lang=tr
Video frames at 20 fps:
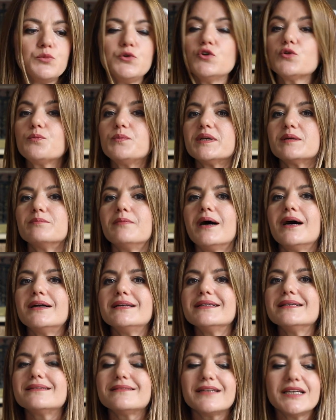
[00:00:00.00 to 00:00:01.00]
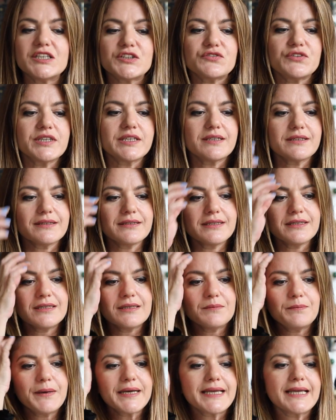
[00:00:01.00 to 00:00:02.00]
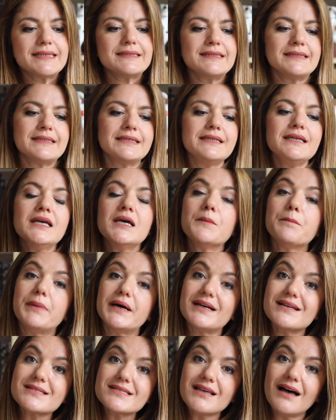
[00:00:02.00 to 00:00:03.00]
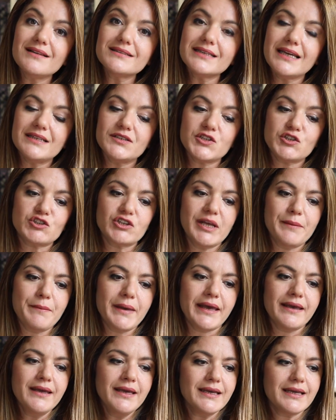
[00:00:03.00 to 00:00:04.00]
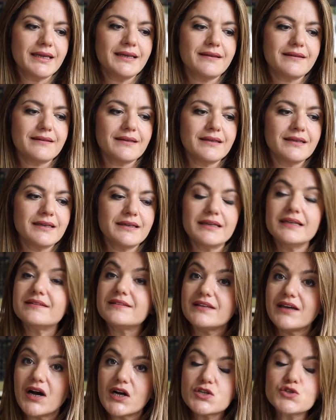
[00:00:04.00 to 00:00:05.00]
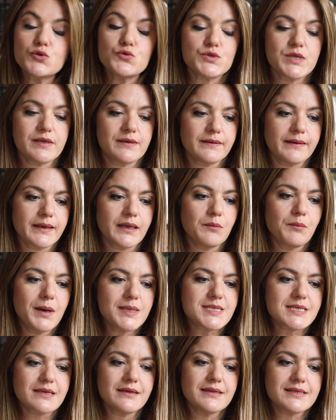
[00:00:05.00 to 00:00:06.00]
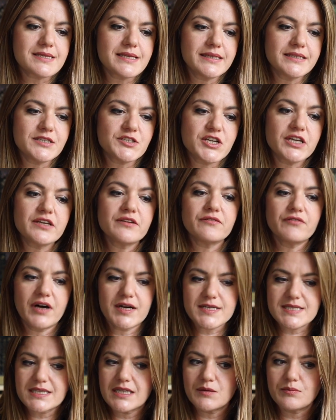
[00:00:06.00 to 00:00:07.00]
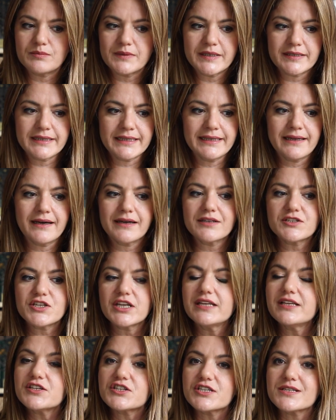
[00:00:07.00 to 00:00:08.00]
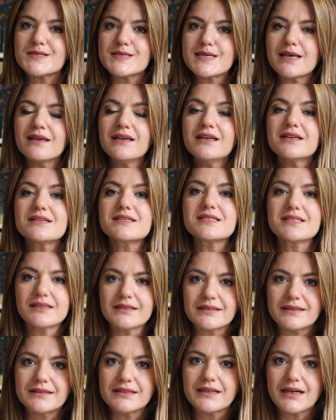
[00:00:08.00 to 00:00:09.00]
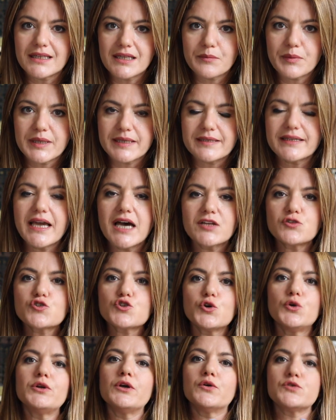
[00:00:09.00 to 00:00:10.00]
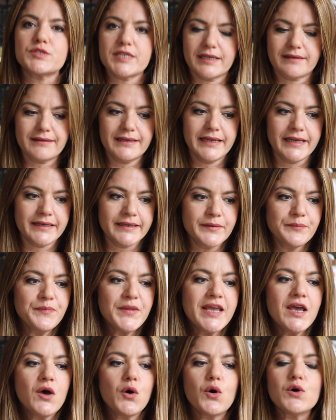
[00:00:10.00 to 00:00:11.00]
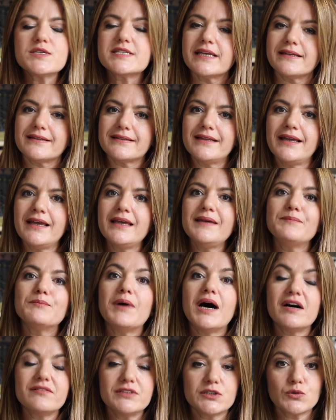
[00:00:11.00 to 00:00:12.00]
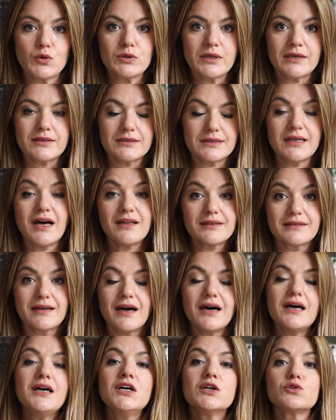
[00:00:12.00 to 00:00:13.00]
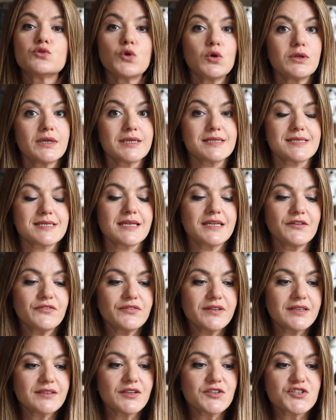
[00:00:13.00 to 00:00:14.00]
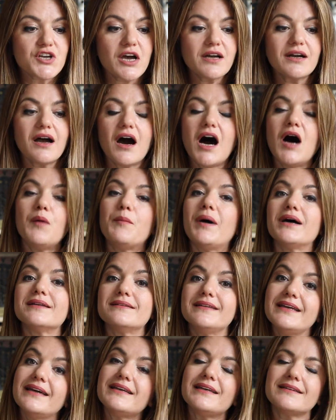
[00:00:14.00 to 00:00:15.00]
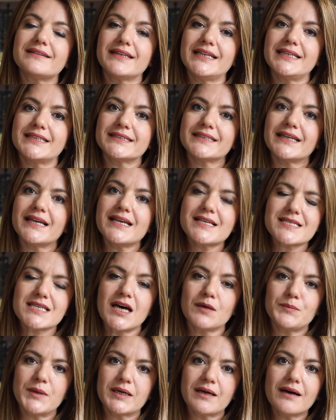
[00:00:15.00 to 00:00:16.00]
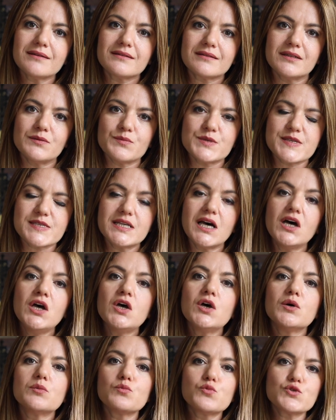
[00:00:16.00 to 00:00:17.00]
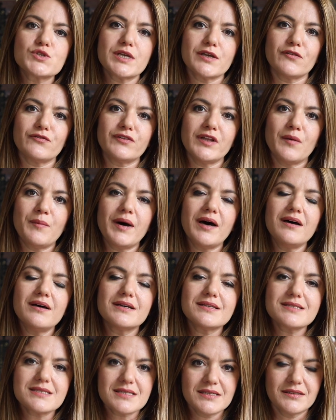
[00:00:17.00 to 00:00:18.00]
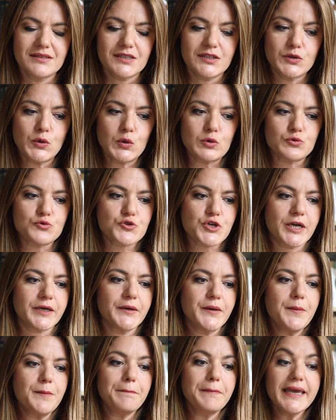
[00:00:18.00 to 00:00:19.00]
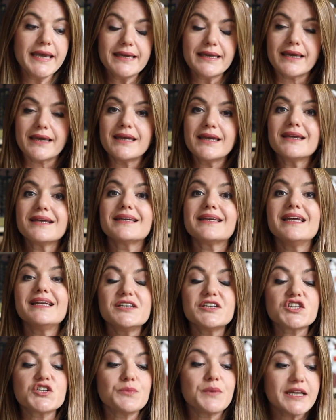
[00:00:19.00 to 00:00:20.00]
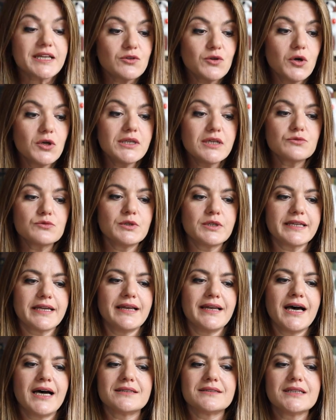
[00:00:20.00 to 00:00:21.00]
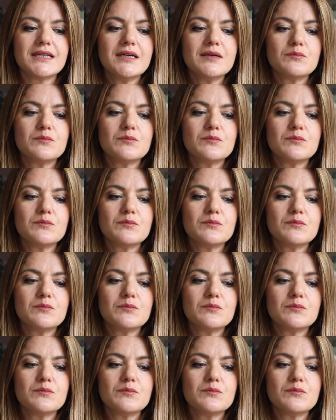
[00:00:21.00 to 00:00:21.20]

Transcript: büyük bir mali teşvik e, paketinin parasal genişleme e, ihtiyacı üzerindeki baskıyı sileceği varsayımlarıyla çelişirse sınırlı kalabilir. Yani şöyle özetleyelim. Özetle mavi dola, dalga doları zayıflatacak ama diğer etkileri de hesaba kattığımızda bu zayıflama sınırlı olacak. Peki gelişmekte olan ülkeler